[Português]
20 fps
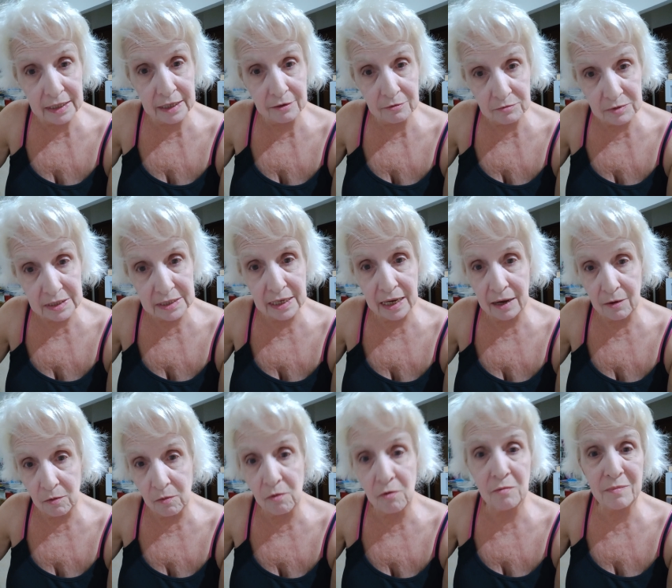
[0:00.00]

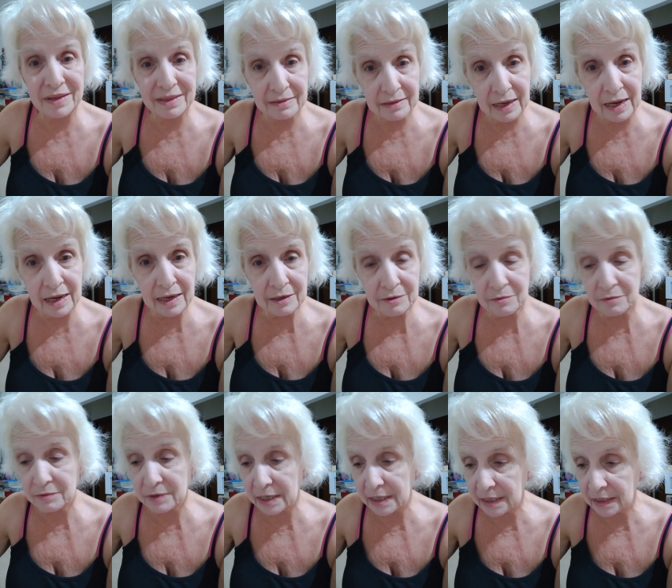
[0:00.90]
denunciar o comentário,
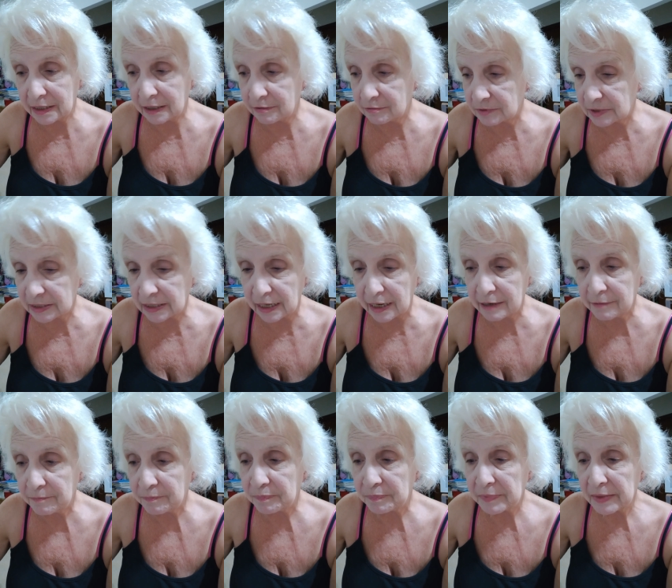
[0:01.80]
eu queria
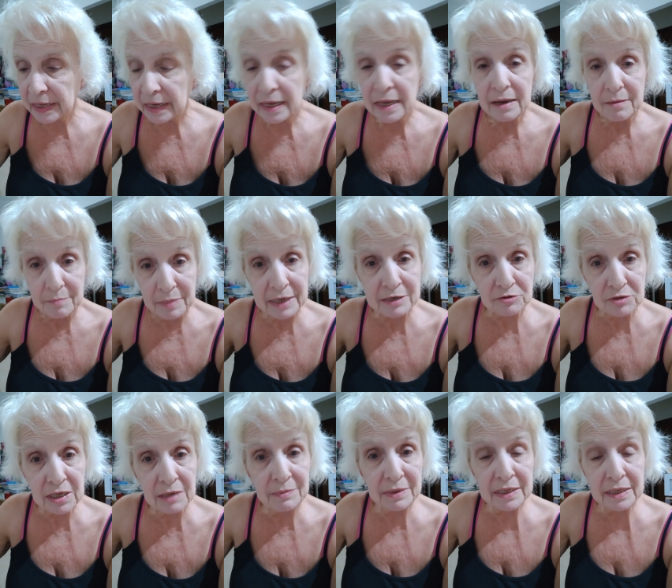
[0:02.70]
denunciar para
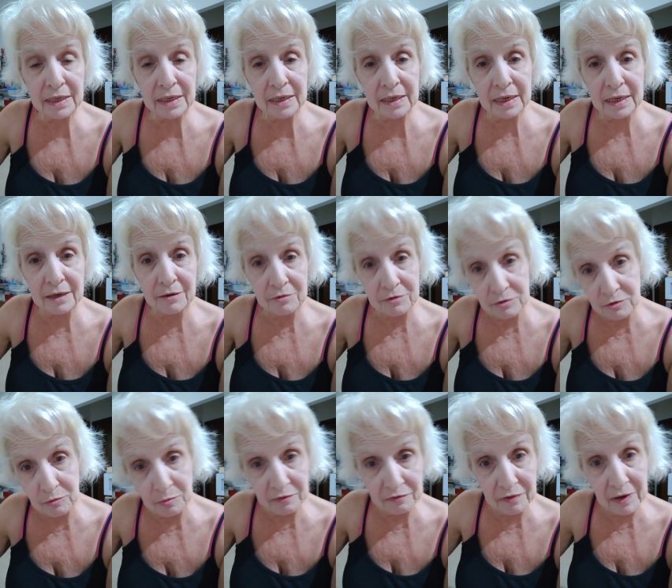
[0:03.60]
justamente é, o
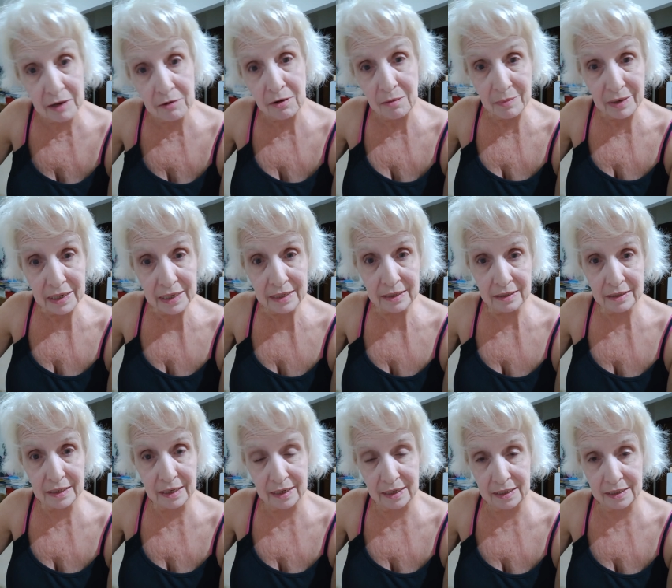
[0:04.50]
YouTube falar com a mãe
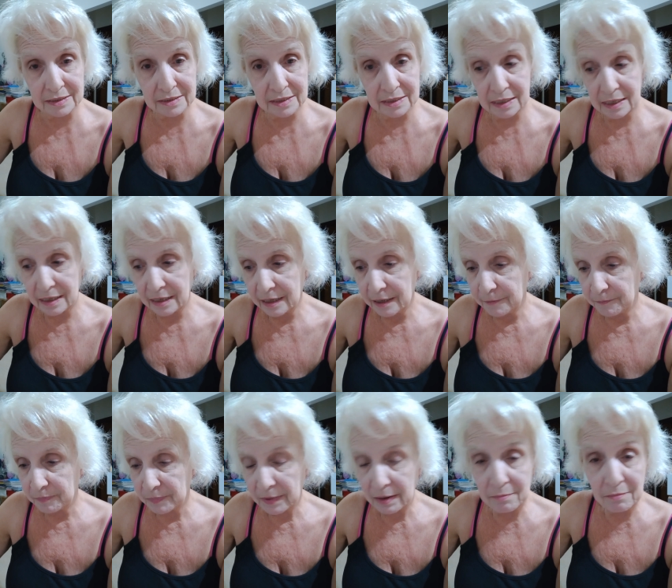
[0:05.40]
da criança.
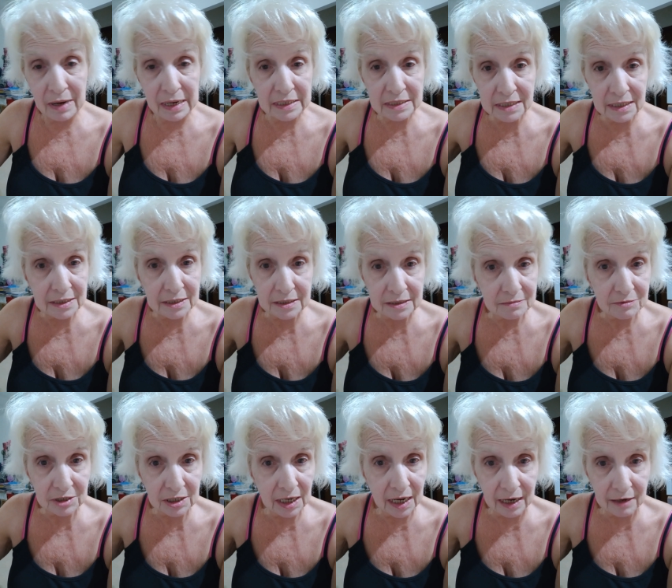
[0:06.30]
Mas eles
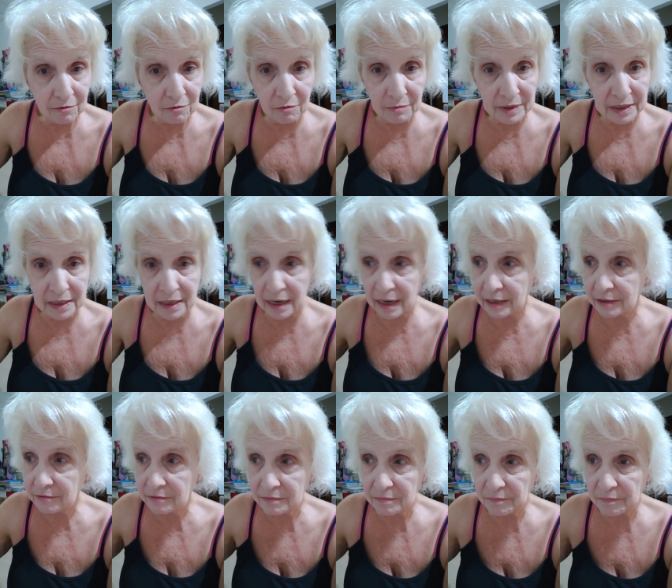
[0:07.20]
tiraram o
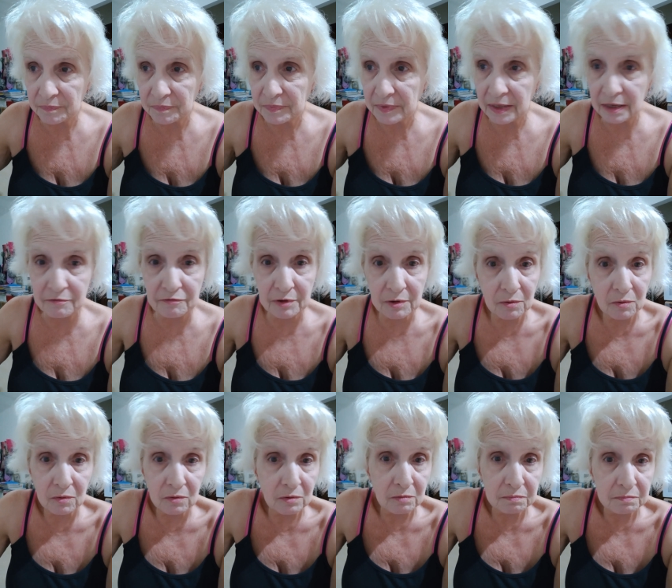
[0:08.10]
comentário e
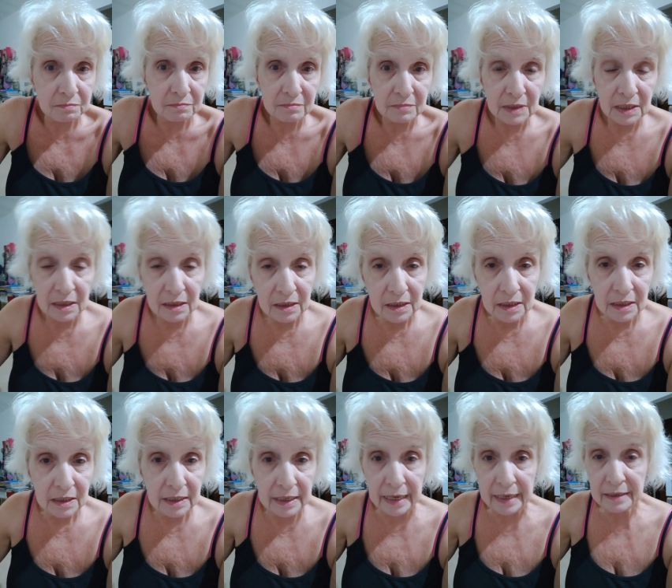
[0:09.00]
ficou,
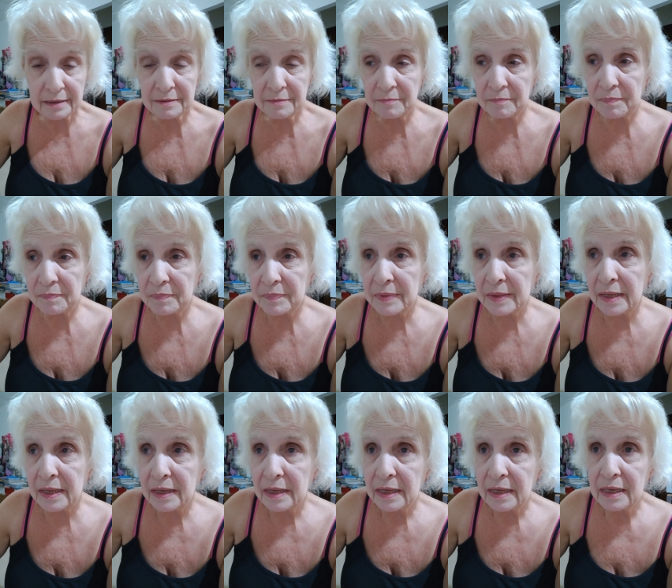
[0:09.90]
né?
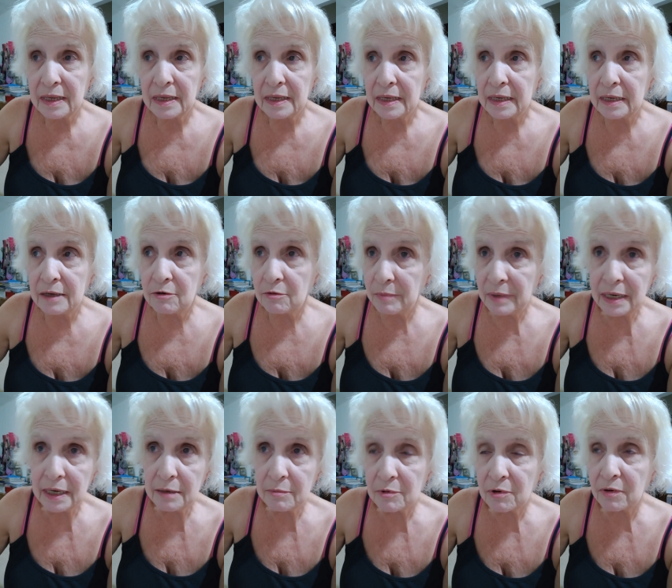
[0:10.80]
Eu não me
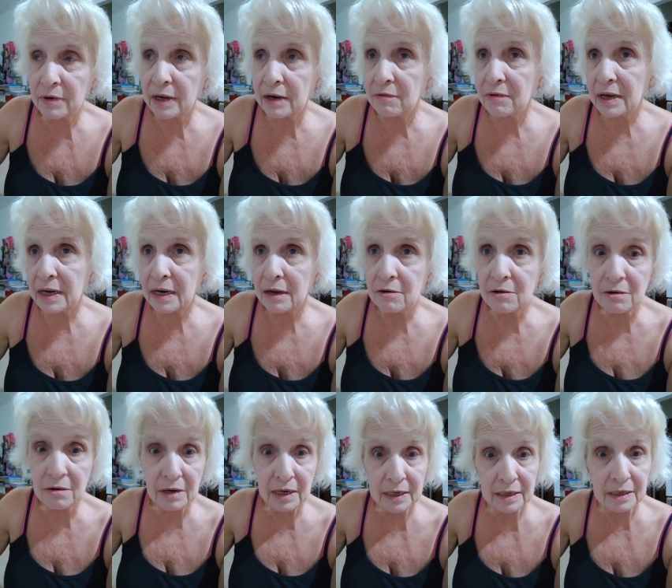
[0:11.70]
lembro qual era o canal
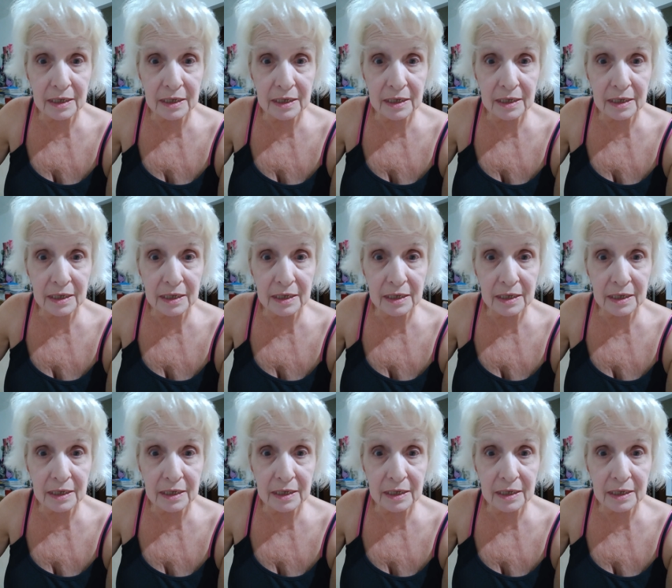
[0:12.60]
agora,